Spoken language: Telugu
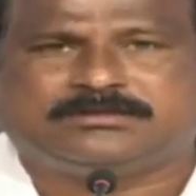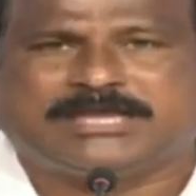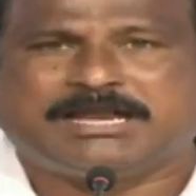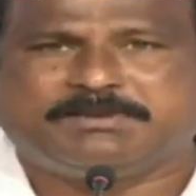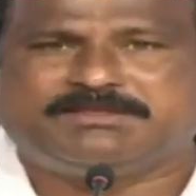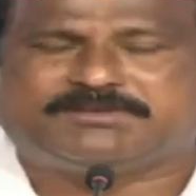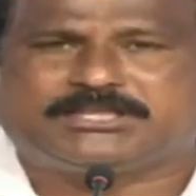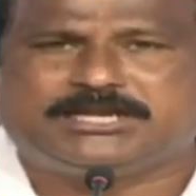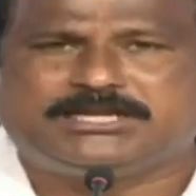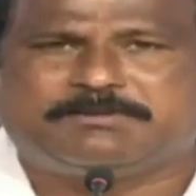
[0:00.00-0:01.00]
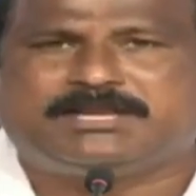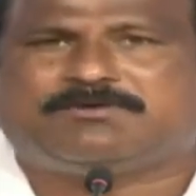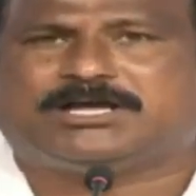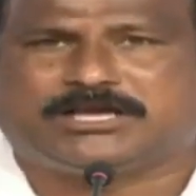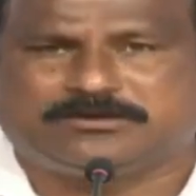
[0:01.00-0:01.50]
దాని మీద వితండమైన
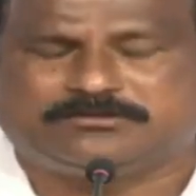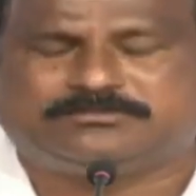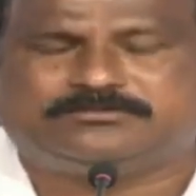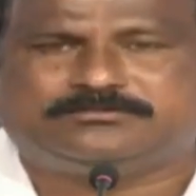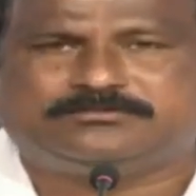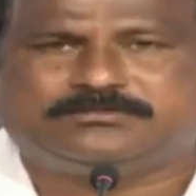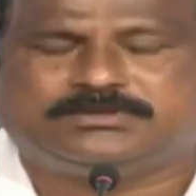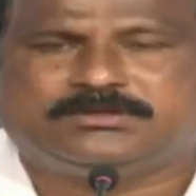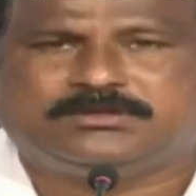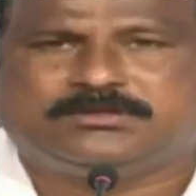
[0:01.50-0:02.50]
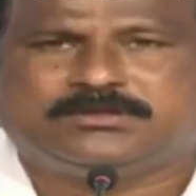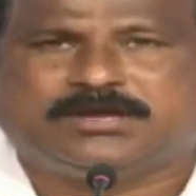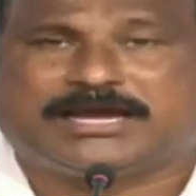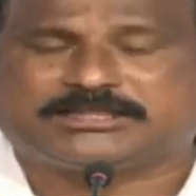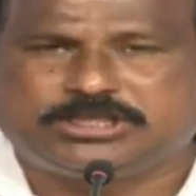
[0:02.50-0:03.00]
వాదాలు
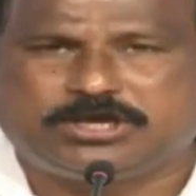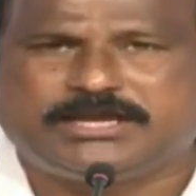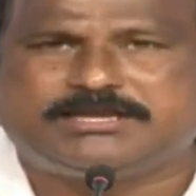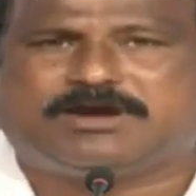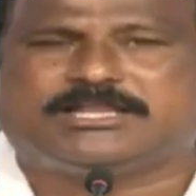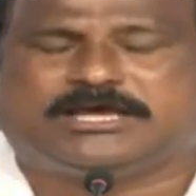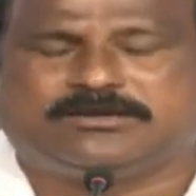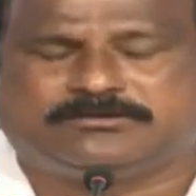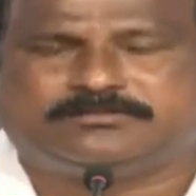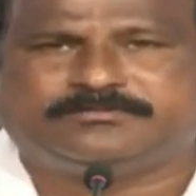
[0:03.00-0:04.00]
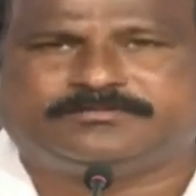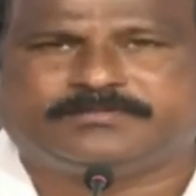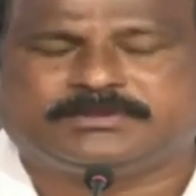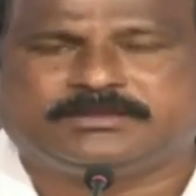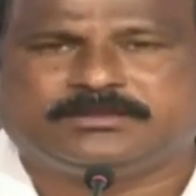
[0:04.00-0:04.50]
అర్థం లేని వాదాలు
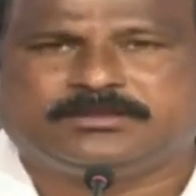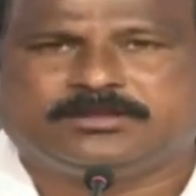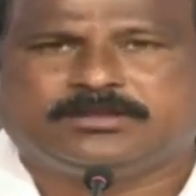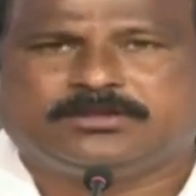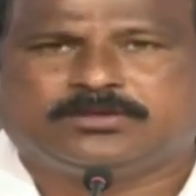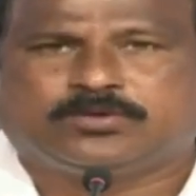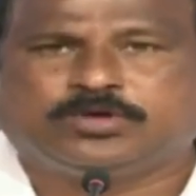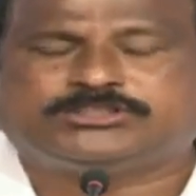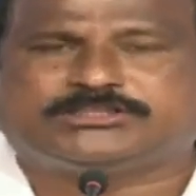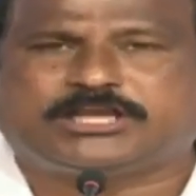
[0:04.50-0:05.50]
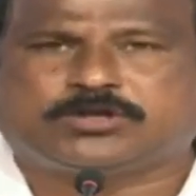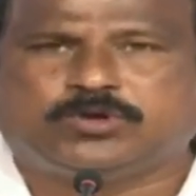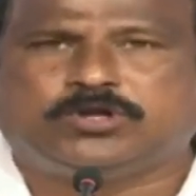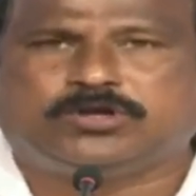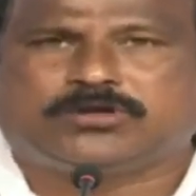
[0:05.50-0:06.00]
కుచిత
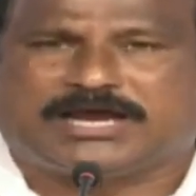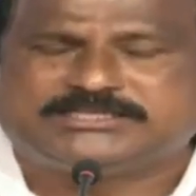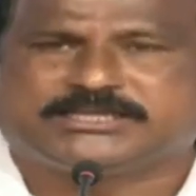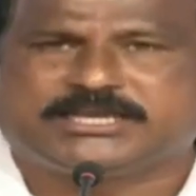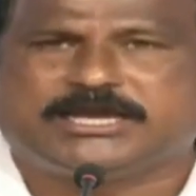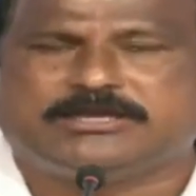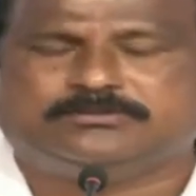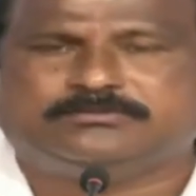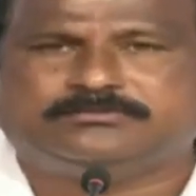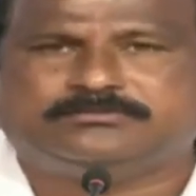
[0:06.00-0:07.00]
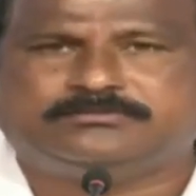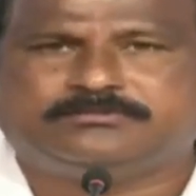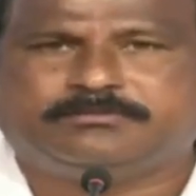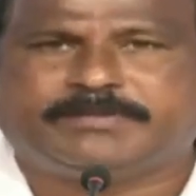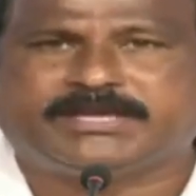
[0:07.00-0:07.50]
కుళ్ళు రాజకీయాలు
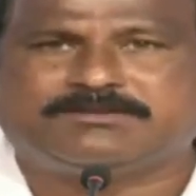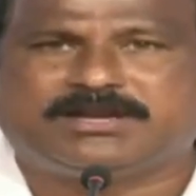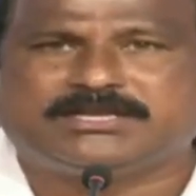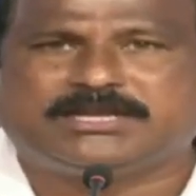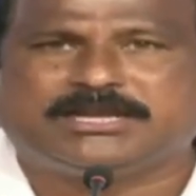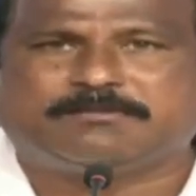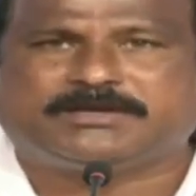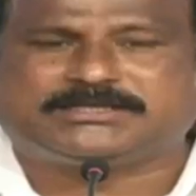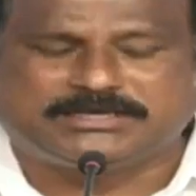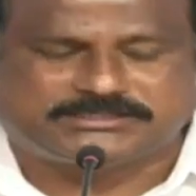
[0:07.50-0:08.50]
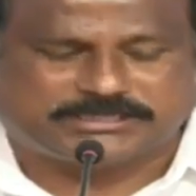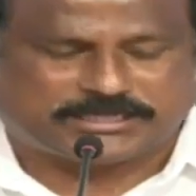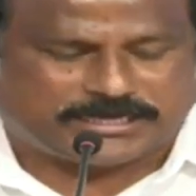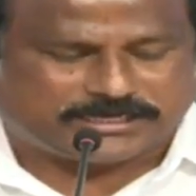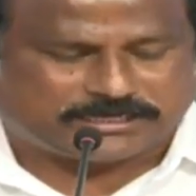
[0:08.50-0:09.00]
పేదవాడికి ఇళ్ల పట్టాలు ఇచ్చే
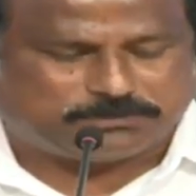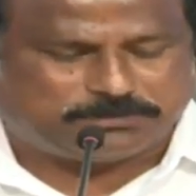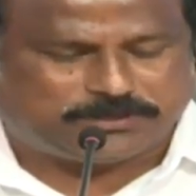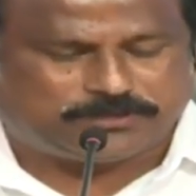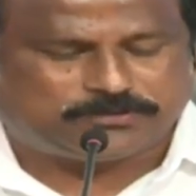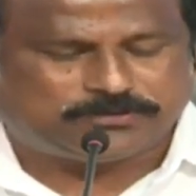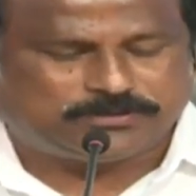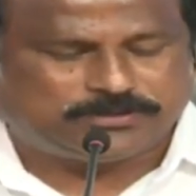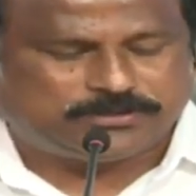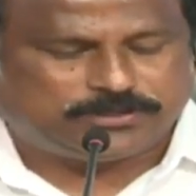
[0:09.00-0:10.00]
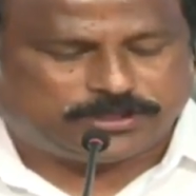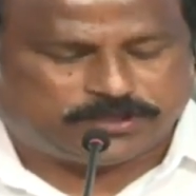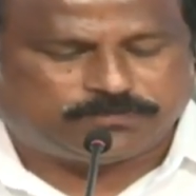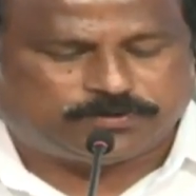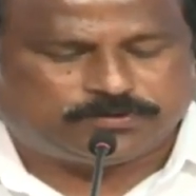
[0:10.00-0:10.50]
కార్యక్రమంలో
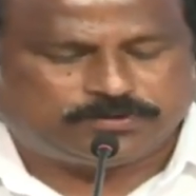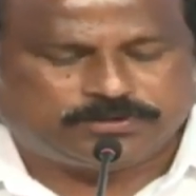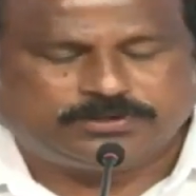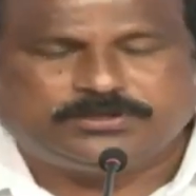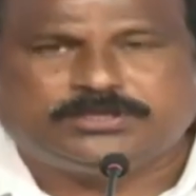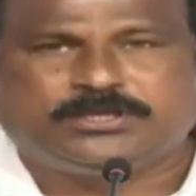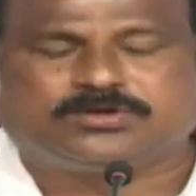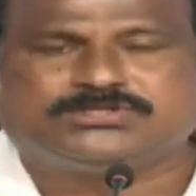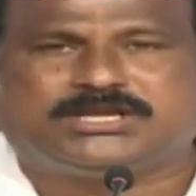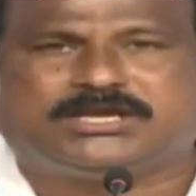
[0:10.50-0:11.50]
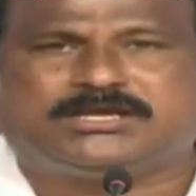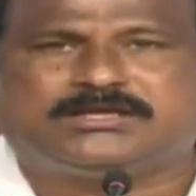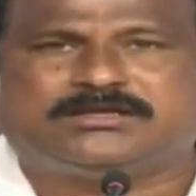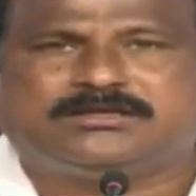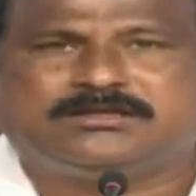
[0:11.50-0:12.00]
నీవు ఈ రోజున
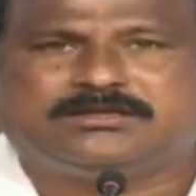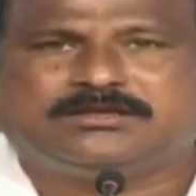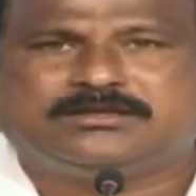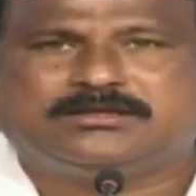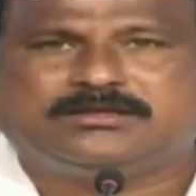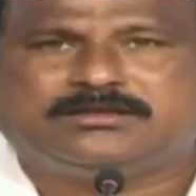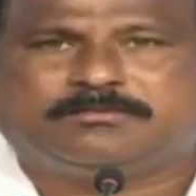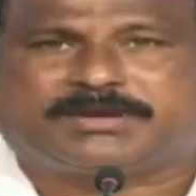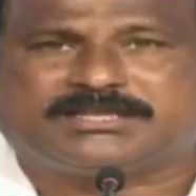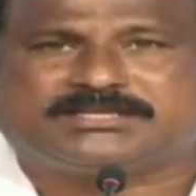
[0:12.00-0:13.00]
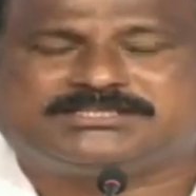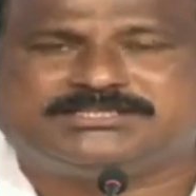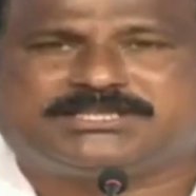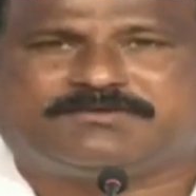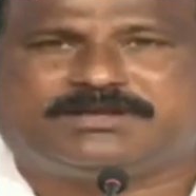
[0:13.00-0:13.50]

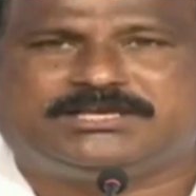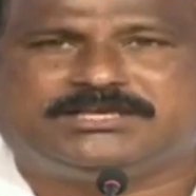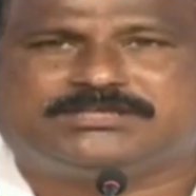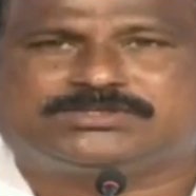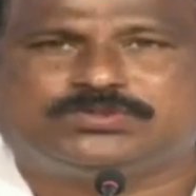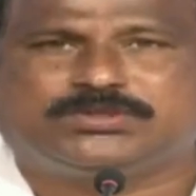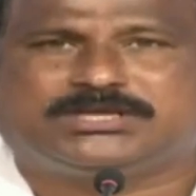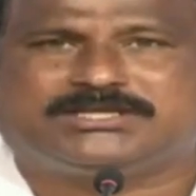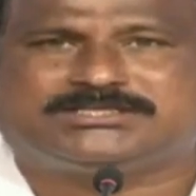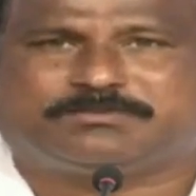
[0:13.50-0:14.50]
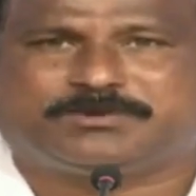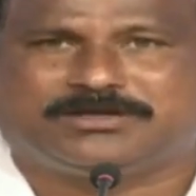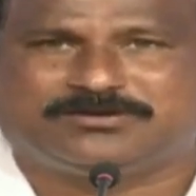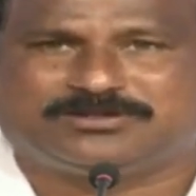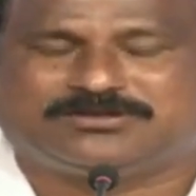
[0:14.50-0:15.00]
ప్రదర్శించావని సూటిగా
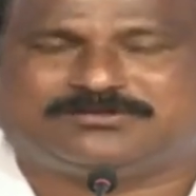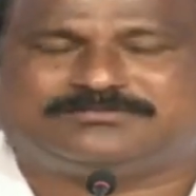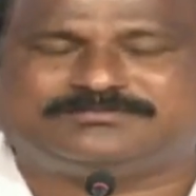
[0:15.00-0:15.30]
చెప్పగలుగుతున్నాం